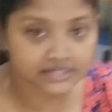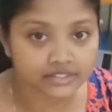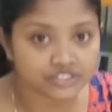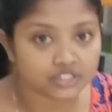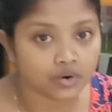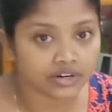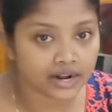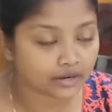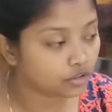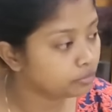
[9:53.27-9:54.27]
ইস্ত্রি টিস্ত্রি করে
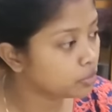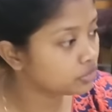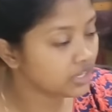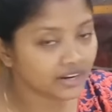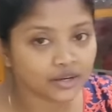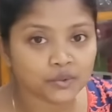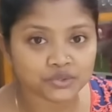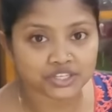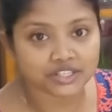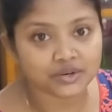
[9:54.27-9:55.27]
রাখলো বউ দিয়ে এনে
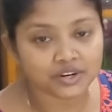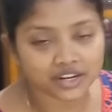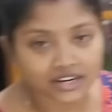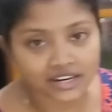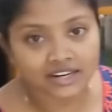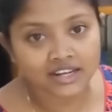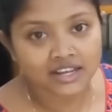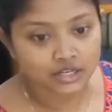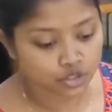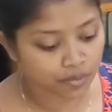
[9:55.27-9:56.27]
গুছিয়ে দিল এখানে
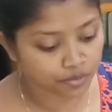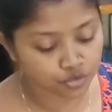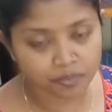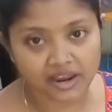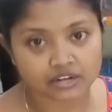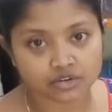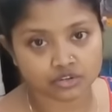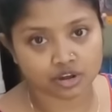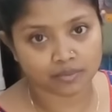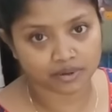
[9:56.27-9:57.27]
সব কিছু প্যাকেট
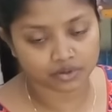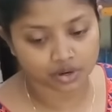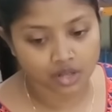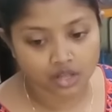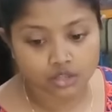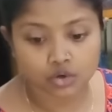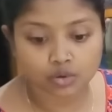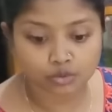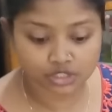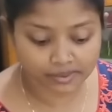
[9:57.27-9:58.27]
করতে হবে এখন তো
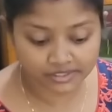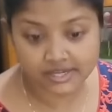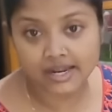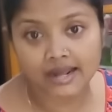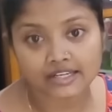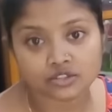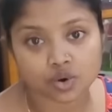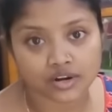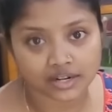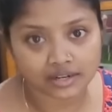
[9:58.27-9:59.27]
বুঝতে পারছি না লাগেজ
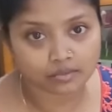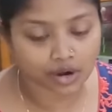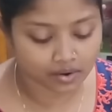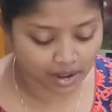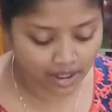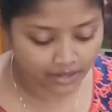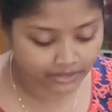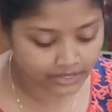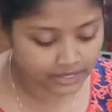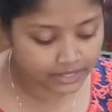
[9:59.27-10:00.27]
কয়টা নিব কারণ
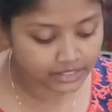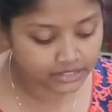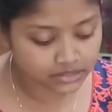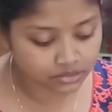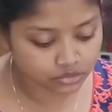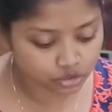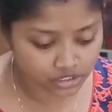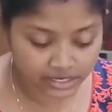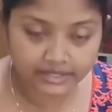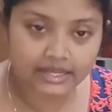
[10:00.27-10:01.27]
একটা লাগেজ
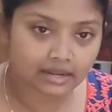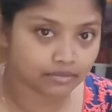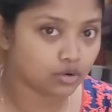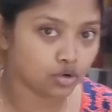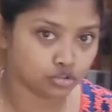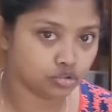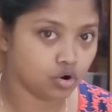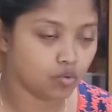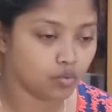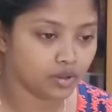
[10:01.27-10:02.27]
যদি নেই তাহলে আমাদের কষ্ট
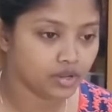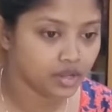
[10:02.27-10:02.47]
কম হবে